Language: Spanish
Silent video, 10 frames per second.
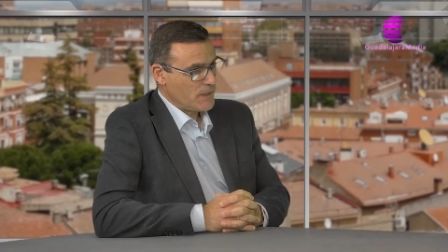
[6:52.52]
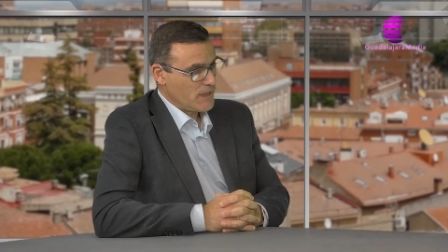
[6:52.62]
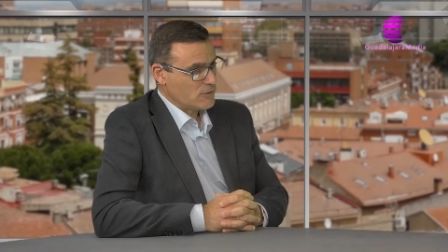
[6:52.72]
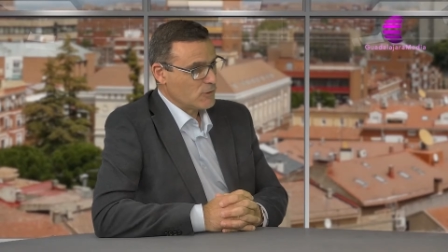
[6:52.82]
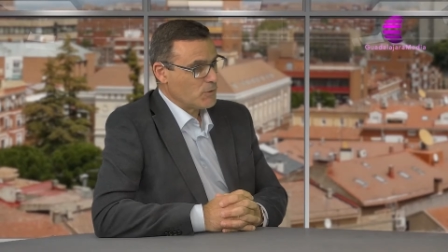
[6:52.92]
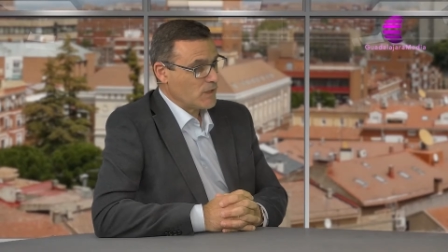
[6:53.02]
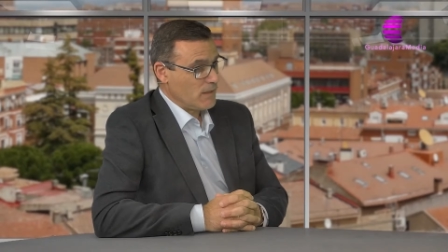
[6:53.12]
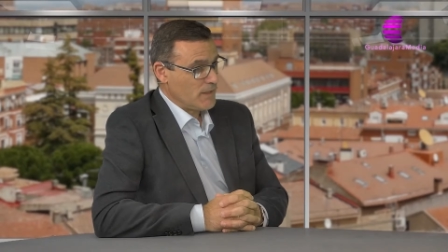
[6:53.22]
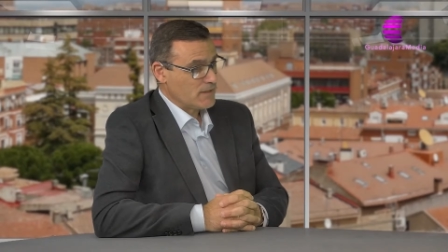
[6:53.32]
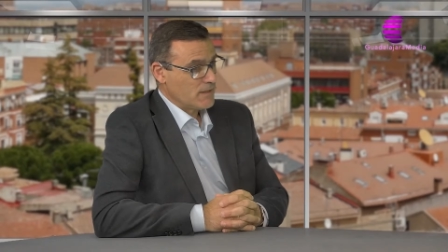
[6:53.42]
para esto porque
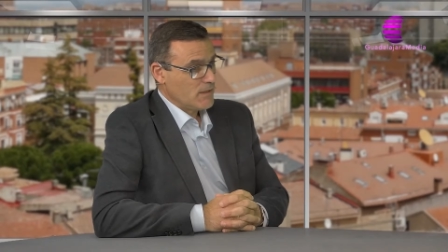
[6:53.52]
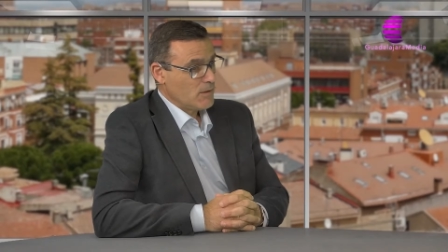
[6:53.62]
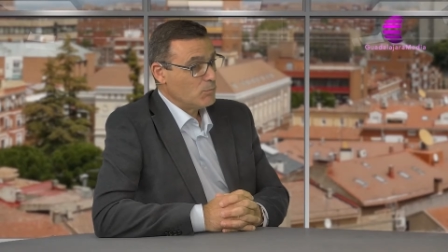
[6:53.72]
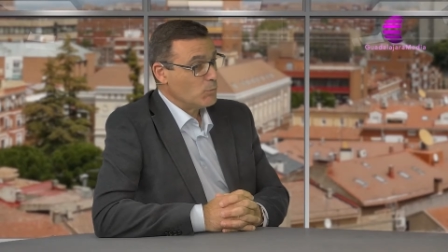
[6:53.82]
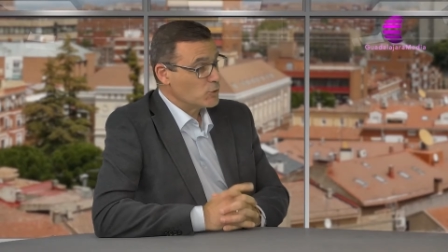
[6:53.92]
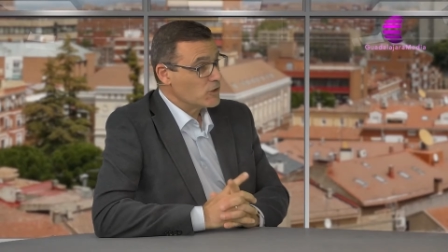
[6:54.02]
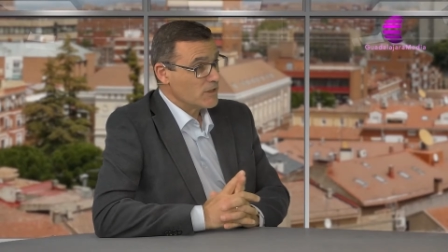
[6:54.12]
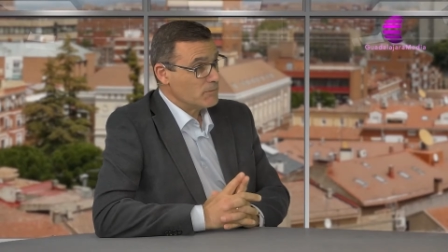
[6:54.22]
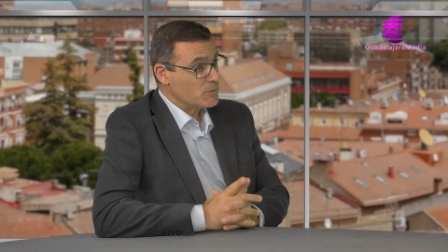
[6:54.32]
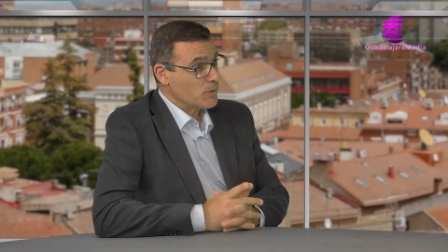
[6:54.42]
además muchos
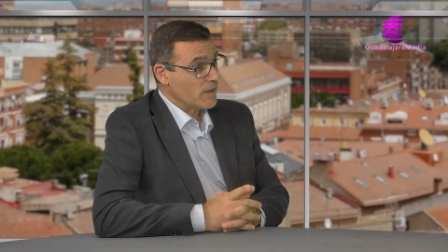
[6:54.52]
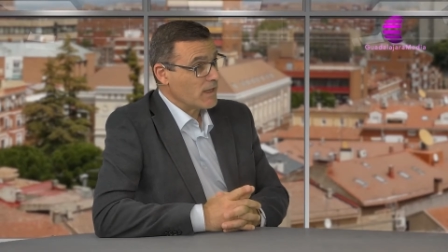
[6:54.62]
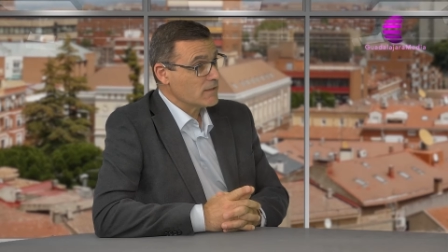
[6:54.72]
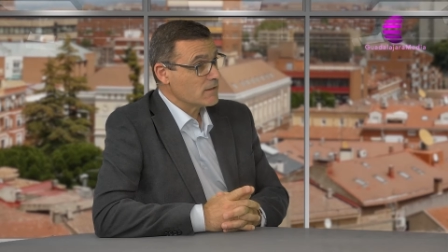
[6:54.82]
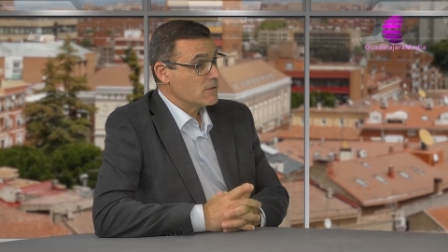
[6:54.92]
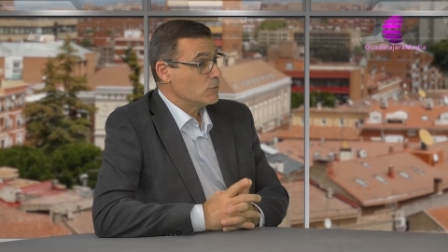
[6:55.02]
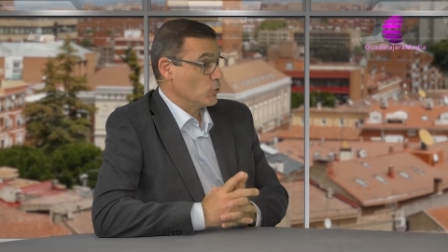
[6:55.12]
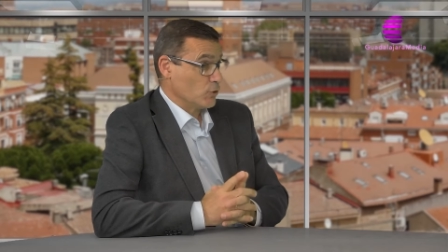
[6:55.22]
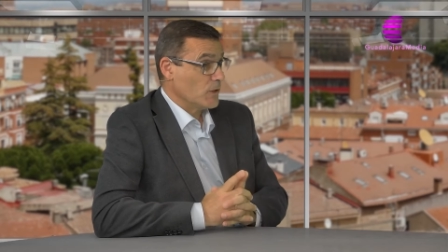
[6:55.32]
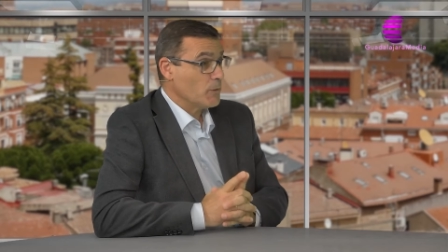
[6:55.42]
de mis guardias
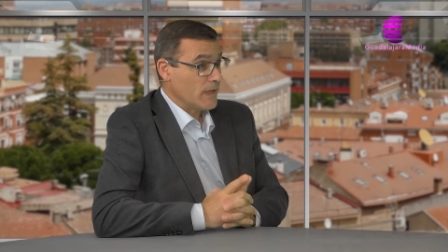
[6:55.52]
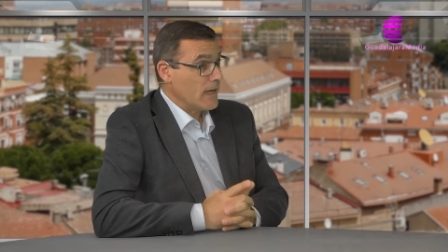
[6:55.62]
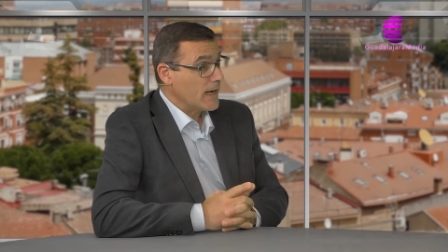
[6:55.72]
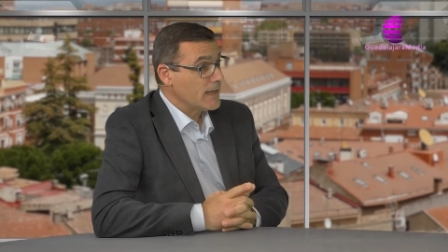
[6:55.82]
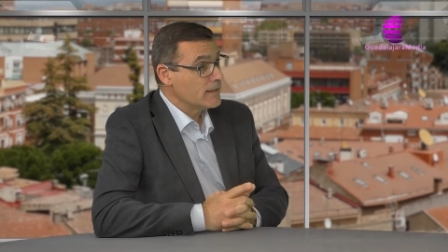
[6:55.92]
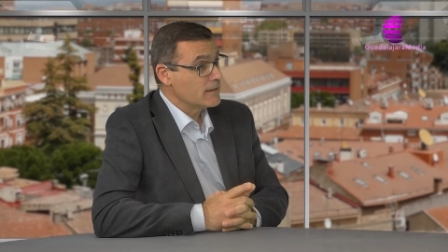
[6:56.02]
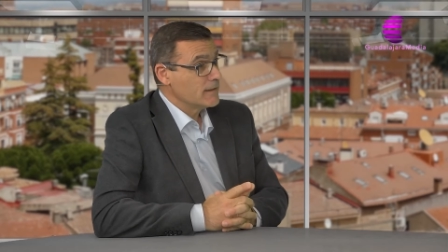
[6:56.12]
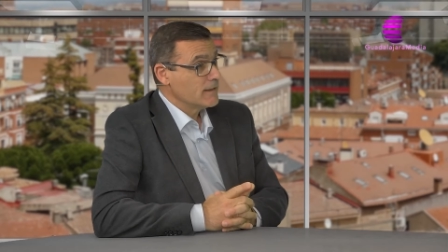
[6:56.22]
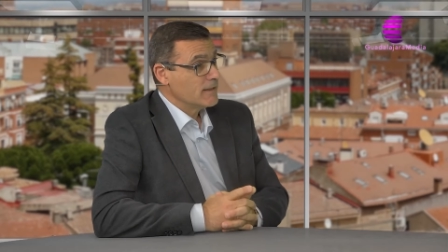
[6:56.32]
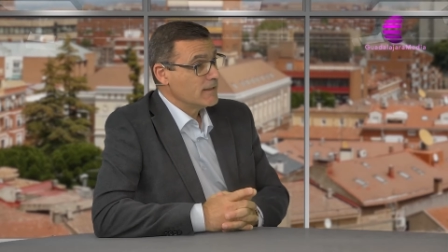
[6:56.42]
no son de Guadalajara
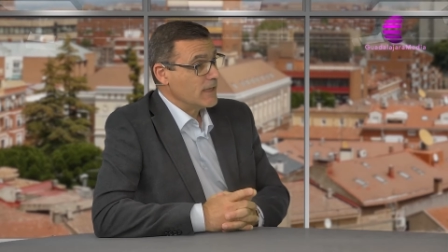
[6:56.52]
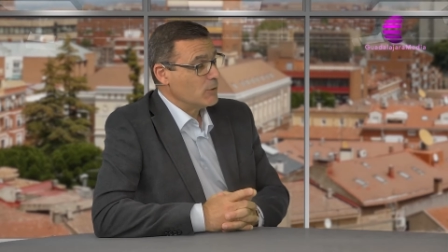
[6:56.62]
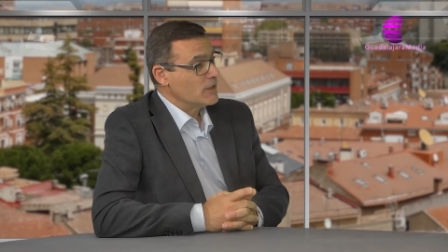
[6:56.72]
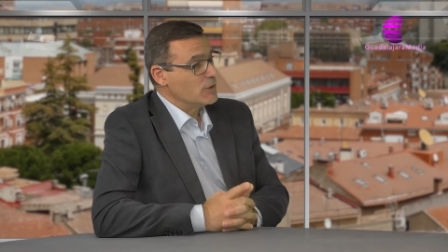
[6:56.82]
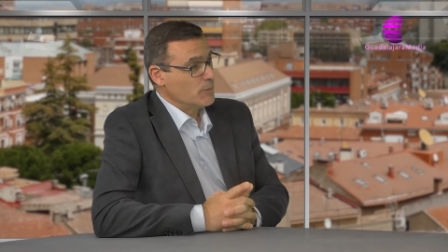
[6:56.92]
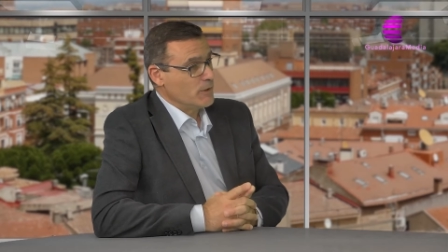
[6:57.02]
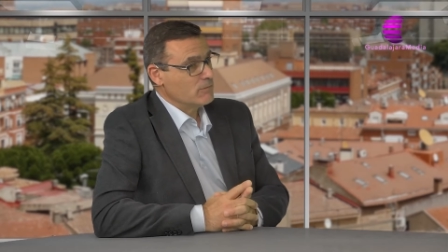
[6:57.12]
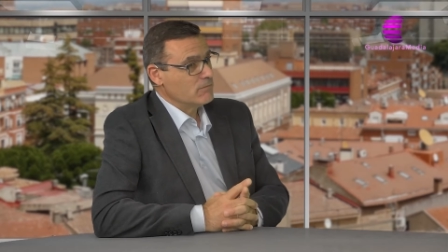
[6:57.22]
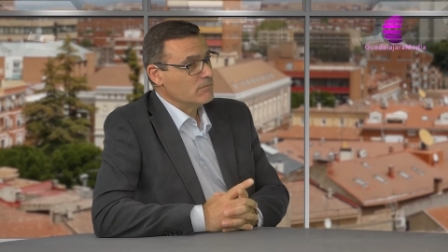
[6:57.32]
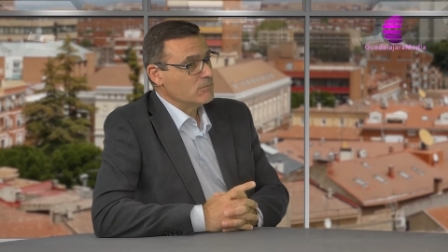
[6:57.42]
y
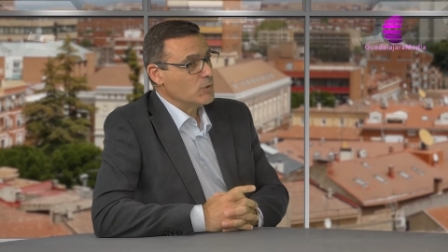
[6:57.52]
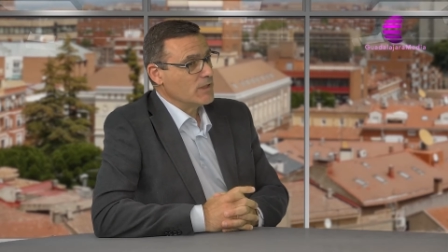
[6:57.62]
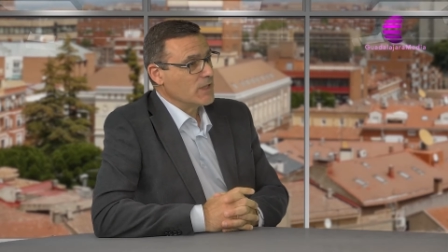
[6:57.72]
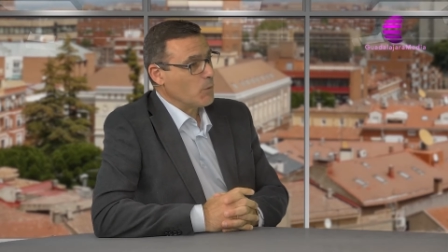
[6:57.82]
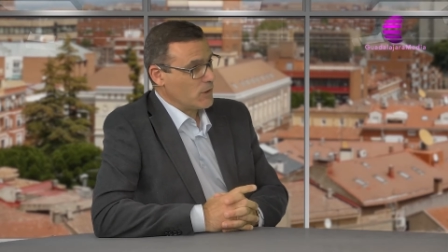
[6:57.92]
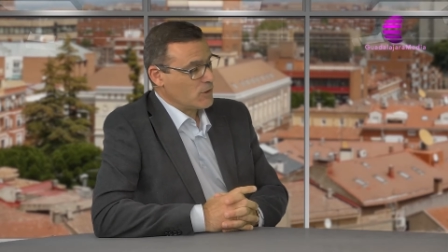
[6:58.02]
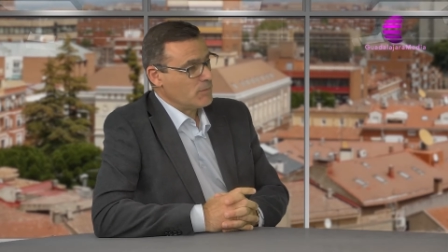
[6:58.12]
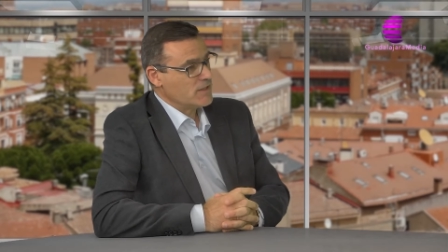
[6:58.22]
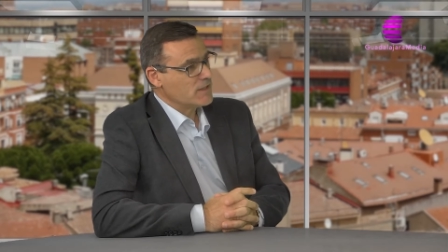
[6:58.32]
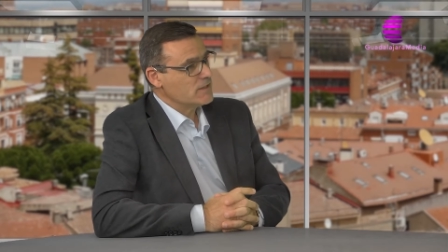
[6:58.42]
estuvieron durante cuatro
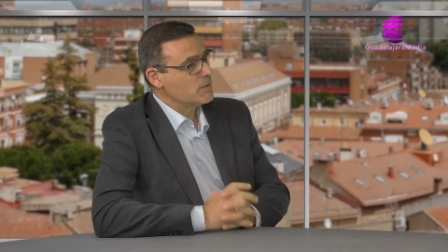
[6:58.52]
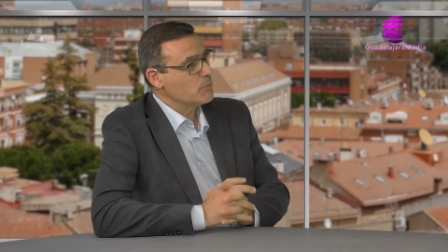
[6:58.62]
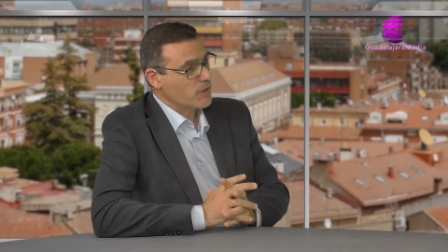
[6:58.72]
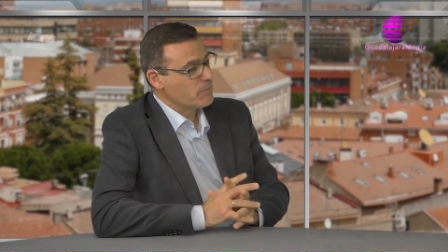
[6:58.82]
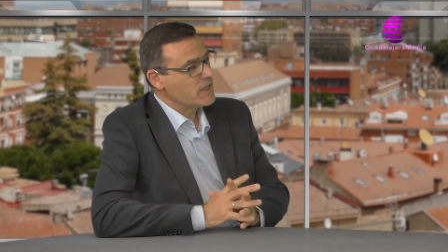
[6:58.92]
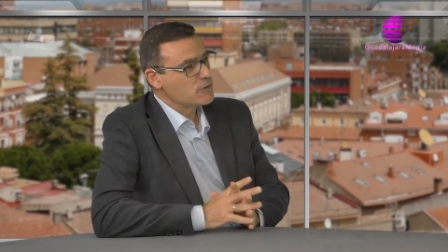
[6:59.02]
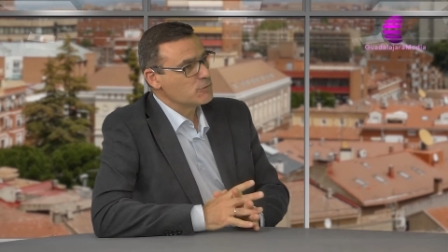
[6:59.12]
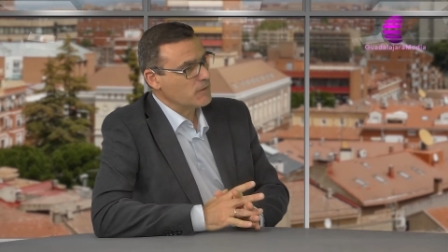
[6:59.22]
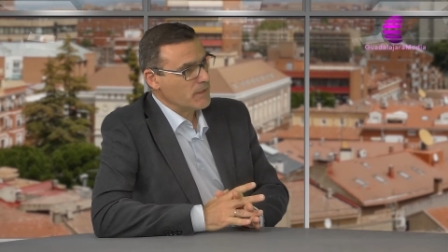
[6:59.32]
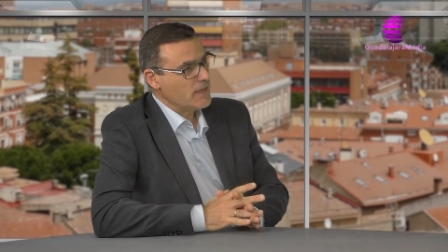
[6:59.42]
meses sin poder ver a
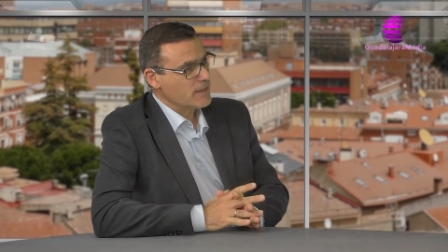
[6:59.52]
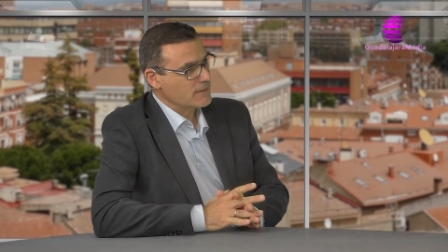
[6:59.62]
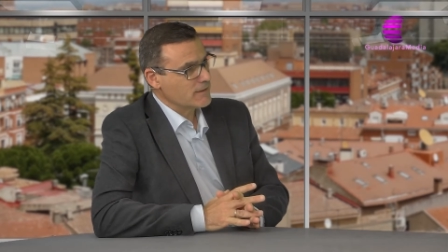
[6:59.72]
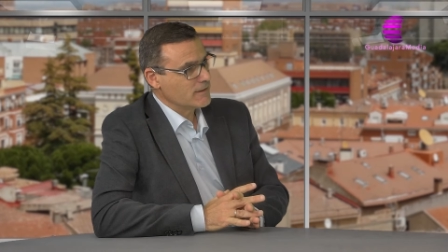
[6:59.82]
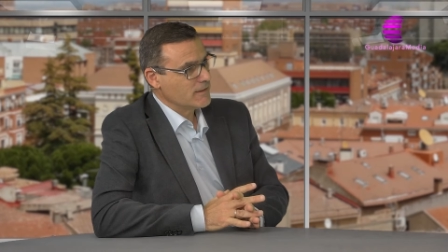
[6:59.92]
sus familias.